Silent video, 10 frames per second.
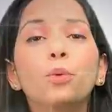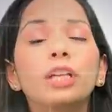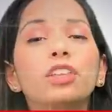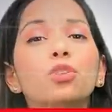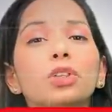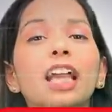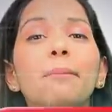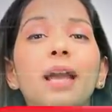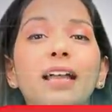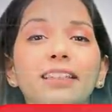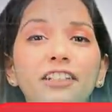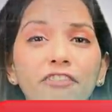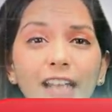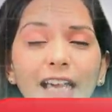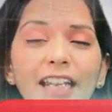पूरी दुनिया में आतंक
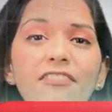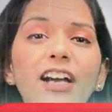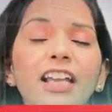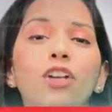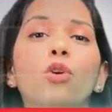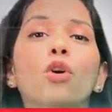फैलाने वाले